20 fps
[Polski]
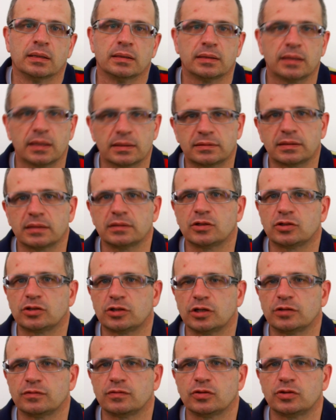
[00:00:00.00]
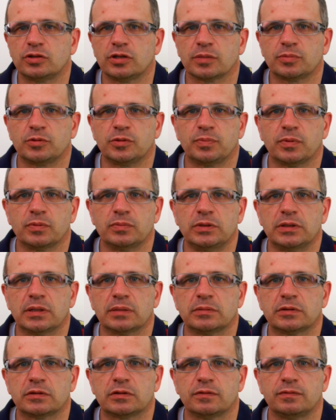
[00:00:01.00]
na no, stanie trzeźwości, jak
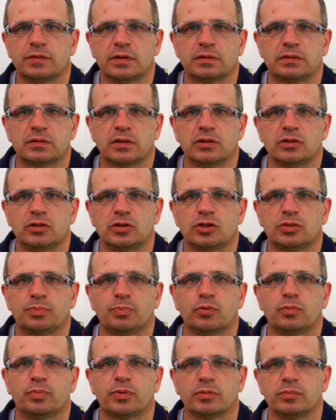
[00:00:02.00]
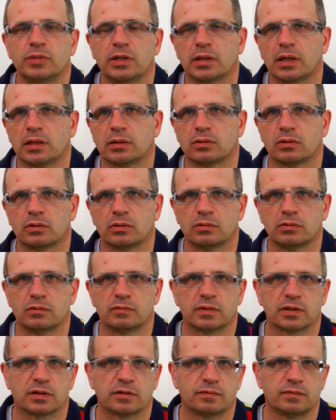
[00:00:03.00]
przypominam, jest to więcej niż pół promila alkoholu
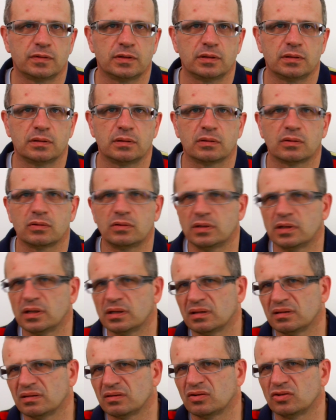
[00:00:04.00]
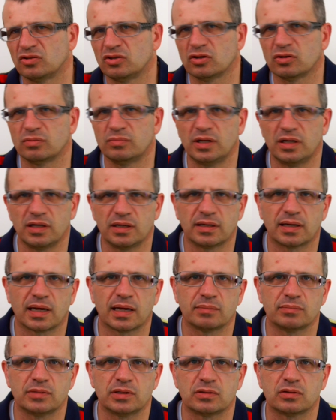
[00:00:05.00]
we krwi. O ile chodzi o
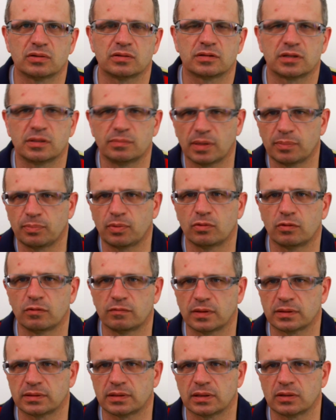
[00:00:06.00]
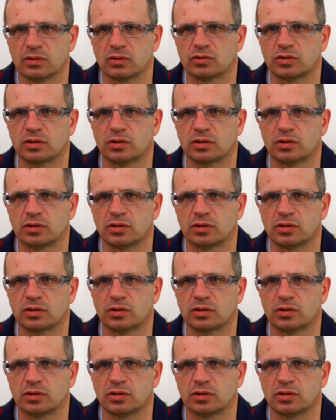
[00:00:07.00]
miligramy, to jest chyba połowa tego,